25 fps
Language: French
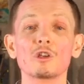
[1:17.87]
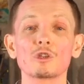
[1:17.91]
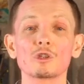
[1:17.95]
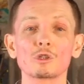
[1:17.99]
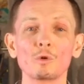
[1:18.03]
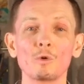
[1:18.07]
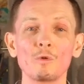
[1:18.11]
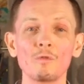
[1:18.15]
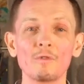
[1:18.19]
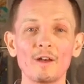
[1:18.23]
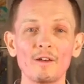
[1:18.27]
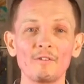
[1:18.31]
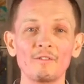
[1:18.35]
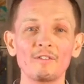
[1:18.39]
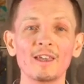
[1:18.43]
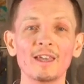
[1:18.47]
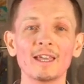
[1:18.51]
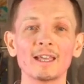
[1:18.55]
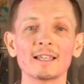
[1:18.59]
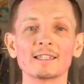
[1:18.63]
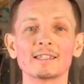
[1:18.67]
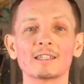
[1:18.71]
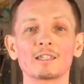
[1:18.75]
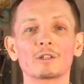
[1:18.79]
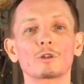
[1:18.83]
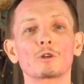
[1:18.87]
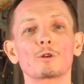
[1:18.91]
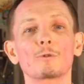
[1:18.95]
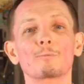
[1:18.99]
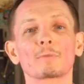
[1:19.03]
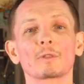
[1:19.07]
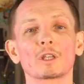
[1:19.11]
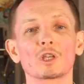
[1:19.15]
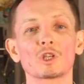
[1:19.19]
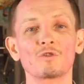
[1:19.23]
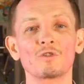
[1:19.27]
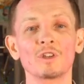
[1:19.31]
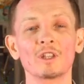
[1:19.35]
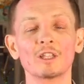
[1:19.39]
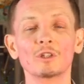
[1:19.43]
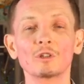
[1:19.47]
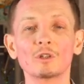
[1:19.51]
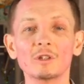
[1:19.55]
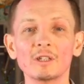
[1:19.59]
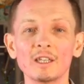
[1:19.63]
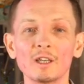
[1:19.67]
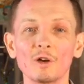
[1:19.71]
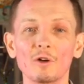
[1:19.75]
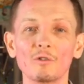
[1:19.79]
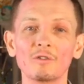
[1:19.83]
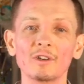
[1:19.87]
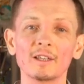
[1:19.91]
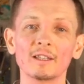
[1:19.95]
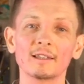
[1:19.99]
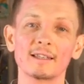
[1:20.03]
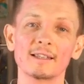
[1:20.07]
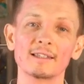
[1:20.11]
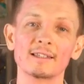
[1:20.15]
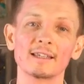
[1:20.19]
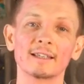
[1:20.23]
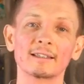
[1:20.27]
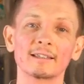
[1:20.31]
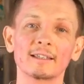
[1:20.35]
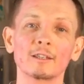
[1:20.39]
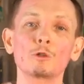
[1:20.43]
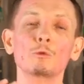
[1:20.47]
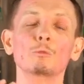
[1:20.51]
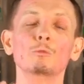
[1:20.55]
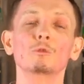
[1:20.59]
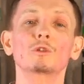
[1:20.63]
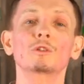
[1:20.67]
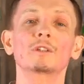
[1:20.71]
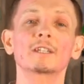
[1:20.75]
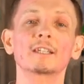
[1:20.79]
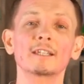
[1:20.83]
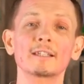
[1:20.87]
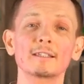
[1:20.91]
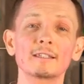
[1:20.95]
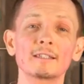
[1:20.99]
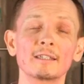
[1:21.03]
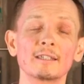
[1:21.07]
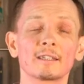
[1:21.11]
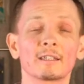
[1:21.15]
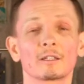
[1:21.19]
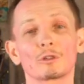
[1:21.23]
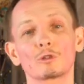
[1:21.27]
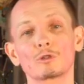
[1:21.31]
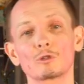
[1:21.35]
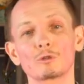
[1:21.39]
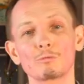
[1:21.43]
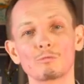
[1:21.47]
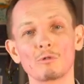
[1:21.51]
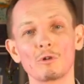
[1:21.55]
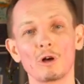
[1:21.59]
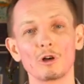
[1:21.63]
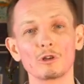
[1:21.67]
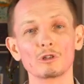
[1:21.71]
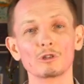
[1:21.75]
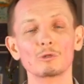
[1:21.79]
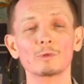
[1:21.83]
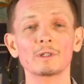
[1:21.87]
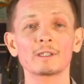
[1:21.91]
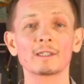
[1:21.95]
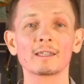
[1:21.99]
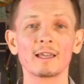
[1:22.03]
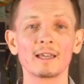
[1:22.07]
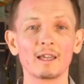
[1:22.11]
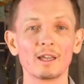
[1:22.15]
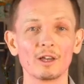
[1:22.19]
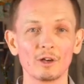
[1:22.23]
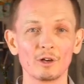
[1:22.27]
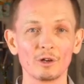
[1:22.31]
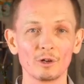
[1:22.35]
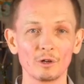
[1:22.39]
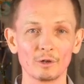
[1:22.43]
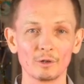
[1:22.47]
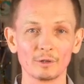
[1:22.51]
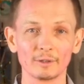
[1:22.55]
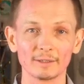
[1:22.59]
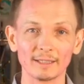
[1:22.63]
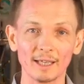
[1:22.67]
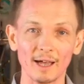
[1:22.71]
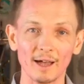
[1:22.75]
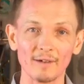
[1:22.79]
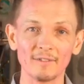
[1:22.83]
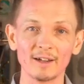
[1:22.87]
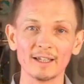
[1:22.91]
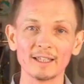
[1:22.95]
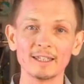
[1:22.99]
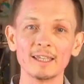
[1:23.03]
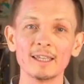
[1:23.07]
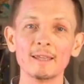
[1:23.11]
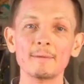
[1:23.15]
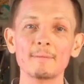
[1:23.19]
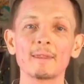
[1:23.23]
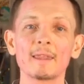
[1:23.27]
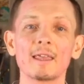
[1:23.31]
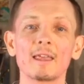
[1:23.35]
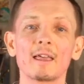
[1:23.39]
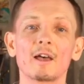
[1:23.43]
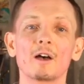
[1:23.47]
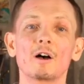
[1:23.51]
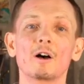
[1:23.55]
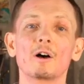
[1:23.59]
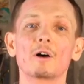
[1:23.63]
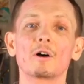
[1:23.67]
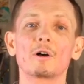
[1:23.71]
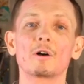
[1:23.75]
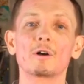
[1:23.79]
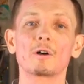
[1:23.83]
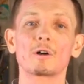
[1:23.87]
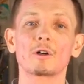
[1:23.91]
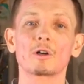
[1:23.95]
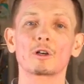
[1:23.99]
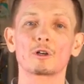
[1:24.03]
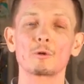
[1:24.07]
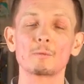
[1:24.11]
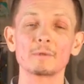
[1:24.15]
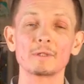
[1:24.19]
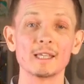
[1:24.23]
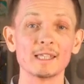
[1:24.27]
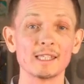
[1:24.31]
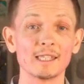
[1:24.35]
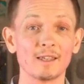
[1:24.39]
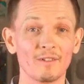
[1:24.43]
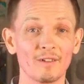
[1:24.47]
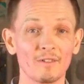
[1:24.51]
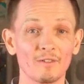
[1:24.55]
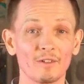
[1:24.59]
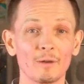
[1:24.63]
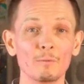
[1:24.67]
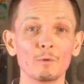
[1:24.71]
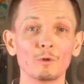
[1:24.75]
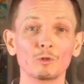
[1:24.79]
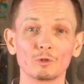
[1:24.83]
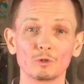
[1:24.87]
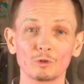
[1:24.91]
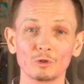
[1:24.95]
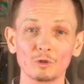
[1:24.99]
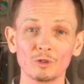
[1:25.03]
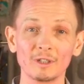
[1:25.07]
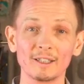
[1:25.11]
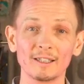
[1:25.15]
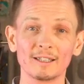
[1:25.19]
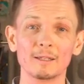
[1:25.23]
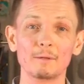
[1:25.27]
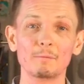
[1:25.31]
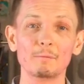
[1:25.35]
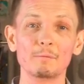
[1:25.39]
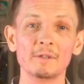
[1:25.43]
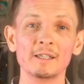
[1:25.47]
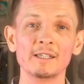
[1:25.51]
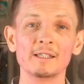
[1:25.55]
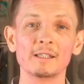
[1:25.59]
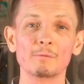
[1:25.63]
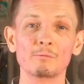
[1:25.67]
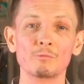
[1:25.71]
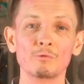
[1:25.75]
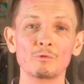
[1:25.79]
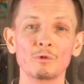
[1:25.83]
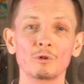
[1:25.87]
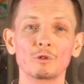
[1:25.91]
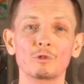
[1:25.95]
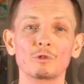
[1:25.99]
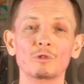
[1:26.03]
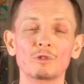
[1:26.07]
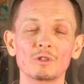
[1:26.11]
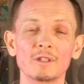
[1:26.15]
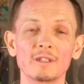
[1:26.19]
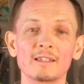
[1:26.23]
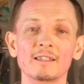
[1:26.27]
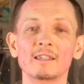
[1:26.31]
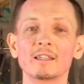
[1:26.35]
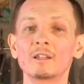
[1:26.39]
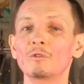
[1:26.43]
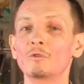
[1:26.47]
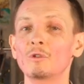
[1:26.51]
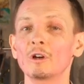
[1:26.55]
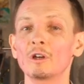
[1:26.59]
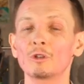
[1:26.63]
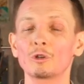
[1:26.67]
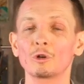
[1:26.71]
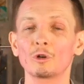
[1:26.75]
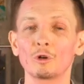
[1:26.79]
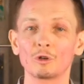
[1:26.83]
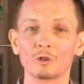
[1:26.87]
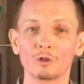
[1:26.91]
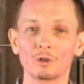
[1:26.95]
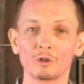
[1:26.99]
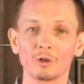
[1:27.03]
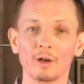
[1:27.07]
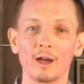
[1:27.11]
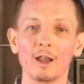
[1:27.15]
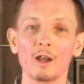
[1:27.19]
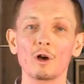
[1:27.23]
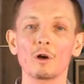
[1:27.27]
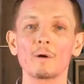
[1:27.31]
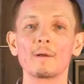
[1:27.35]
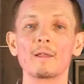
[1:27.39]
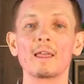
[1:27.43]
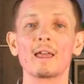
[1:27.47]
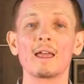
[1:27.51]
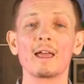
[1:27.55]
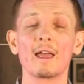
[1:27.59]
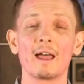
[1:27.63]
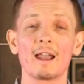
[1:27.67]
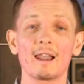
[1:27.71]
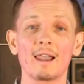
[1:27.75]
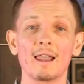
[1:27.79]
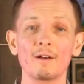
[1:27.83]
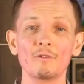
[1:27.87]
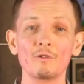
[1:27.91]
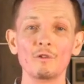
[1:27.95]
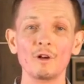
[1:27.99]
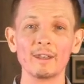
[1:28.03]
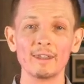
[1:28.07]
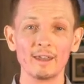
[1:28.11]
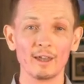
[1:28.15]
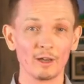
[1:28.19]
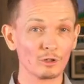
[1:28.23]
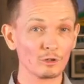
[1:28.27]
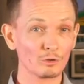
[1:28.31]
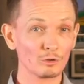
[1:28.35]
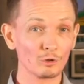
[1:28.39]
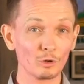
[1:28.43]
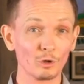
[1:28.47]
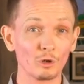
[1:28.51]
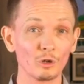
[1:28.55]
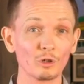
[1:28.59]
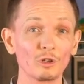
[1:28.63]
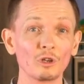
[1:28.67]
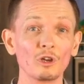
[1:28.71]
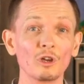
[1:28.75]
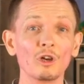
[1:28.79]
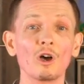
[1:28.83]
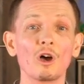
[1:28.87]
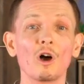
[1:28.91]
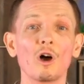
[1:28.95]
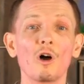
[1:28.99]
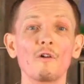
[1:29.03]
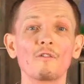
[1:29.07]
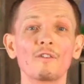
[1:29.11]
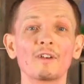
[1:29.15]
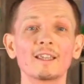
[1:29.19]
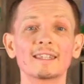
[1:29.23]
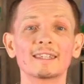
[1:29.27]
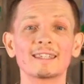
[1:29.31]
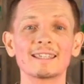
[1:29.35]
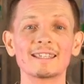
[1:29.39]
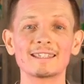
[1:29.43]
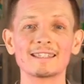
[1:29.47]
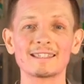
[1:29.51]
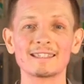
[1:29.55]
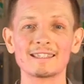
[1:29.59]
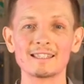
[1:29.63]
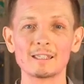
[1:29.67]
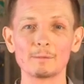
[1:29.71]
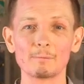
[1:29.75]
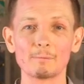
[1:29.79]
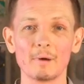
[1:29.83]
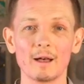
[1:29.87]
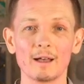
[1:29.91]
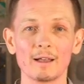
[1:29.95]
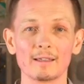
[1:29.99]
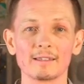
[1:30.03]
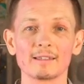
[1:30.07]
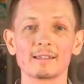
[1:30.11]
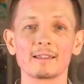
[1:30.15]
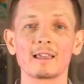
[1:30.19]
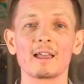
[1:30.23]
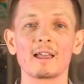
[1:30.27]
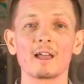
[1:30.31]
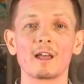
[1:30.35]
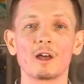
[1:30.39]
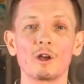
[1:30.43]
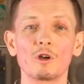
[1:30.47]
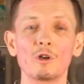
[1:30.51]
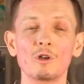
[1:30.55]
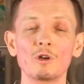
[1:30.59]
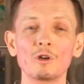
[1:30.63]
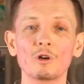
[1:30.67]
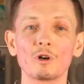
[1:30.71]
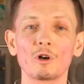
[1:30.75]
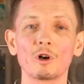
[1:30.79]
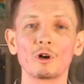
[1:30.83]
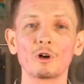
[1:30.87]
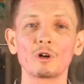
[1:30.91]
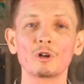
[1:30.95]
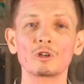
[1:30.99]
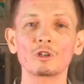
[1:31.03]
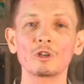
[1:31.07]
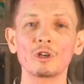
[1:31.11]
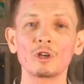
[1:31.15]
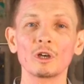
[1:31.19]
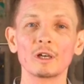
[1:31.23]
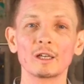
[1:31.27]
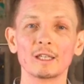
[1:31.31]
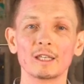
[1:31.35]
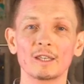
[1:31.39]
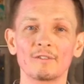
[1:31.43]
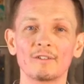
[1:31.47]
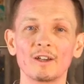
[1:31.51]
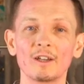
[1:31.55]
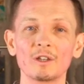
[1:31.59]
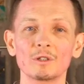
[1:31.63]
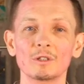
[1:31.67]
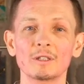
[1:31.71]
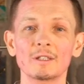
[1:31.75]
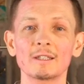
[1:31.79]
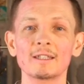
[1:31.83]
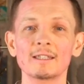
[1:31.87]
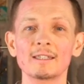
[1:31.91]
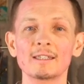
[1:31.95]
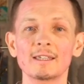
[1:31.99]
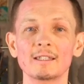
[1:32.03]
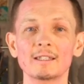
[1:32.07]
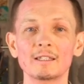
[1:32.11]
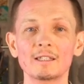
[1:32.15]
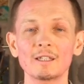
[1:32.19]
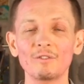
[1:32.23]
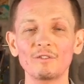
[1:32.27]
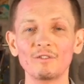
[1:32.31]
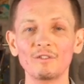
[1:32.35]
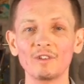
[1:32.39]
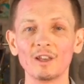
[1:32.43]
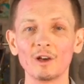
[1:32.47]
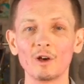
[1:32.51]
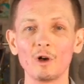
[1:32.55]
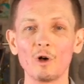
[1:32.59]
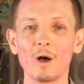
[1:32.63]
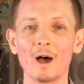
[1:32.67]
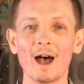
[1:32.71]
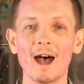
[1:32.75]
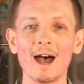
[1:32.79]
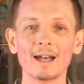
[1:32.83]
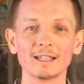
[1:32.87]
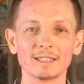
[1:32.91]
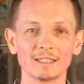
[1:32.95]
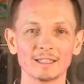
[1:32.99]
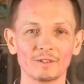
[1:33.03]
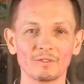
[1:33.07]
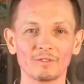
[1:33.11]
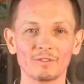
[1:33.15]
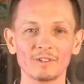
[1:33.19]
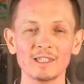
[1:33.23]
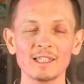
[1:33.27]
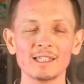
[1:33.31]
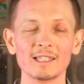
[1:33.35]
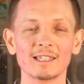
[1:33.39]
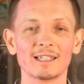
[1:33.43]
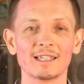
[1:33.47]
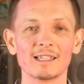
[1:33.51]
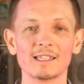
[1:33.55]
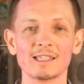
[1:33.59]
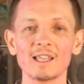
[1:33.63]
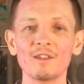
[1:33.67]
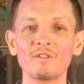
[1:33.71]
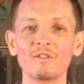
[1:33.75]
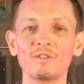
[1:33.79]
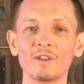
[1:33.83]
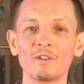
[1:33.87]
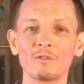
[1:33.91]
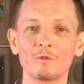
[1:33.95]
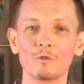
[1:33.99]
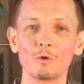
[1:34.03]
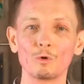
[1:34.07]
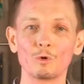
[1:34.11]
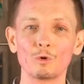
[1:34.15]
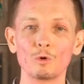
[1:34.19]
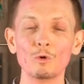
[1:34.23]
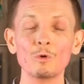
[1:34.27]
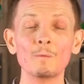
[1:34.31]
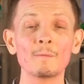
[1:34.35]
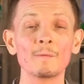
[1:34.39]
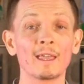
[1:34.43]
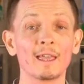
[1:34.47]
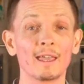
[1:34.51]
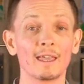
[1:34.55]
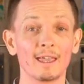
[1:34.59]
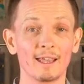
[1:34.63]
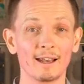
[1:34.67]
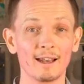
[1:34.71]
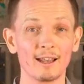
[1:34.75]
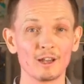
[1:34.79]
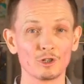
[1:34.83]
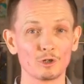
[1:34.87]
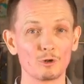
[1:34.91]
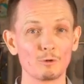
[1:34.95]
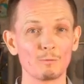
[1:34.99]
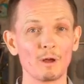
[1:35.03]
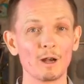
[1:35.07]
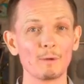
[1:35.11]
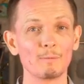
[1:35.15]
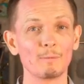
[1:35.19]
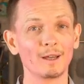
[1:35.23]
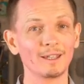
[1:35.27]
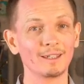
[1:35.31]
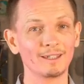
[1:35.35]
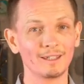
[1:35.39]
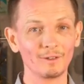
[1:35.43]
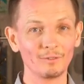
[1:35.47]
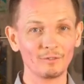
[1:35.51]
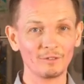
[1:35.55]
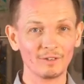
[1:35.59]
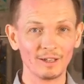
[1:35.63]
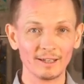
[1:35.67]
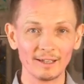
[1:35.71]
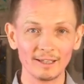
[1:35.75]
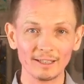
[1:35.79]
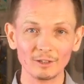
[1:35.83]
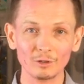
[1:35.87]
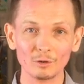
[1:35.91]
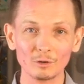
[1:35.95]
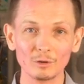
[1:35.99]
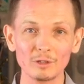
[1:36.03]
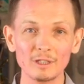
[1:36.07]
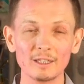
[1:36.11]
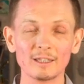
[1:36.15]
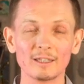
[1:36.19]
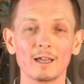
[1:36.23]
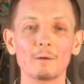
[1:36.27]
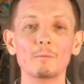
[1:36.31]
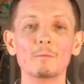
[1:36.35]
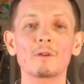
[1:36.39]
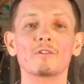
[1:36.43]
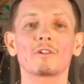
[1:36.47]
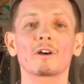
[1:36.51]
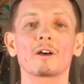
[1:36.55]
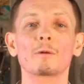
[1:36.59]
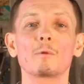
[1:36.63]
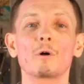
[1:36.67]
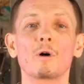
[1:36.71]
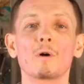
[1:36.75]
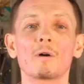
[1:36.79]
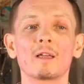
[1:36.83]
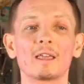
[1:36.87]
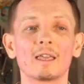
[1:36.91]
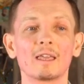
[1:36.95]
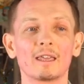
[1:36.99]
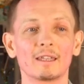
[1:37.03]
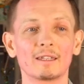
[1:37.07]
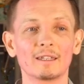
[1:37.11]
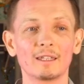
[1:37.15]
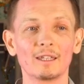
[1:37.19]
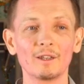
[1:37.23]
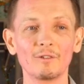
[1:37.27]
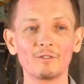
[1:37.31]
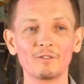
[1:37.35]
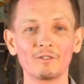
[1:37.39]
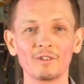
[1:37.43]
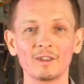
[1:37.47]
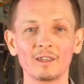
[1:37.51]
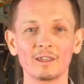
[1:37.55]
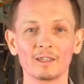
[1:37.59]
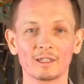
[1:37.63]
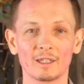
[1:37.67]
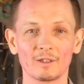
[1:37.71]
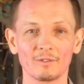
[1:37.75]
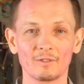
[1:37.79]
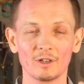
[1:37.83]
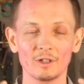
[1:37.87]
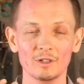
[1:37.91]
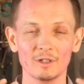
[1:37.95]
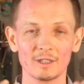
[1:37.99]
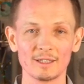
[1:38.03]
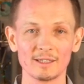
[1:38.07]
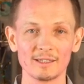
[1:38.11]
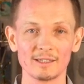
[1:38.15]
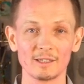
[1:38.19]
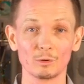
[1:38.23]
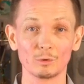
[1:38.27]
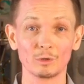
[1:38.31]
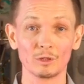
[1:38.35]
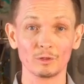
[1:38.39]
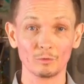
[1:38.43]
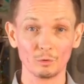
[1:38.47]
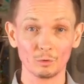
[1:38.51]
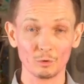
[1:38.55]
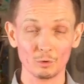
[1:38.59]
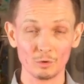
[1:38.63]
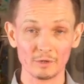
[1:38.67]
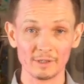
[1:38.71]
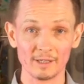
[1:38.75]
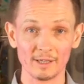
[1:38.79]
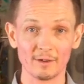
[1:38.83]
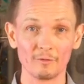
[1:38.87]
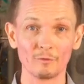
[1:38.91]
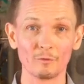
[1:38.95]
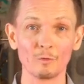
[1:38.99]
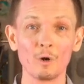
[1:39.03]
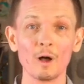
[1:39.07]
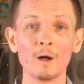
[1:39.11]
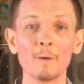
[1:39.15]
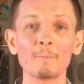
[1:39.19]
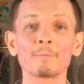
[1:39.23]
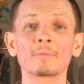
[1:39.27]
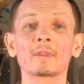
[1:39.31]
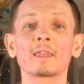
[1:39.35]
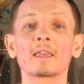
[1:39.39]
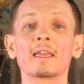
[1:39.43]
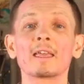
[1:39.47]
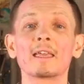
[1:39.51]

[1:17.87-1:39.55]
Ce qu'on va faire, c'est que je vais te donner en fait un certain nombre de techniques que tu pourras ensuite euh, travailler. Euh, comme ça, ça va vraiment te donner des pistes pour utiliser une voix de rocker. Alors, la voix du rocker, en fait, qu'est-ce qui se passe le rocker, il va utiliser différents artifices, des effets vocaux. Et là, je ne te parle pas d'effets électroniques, hein, mais vraiment d'effets qu'il va utiliser au niveau de sa voix.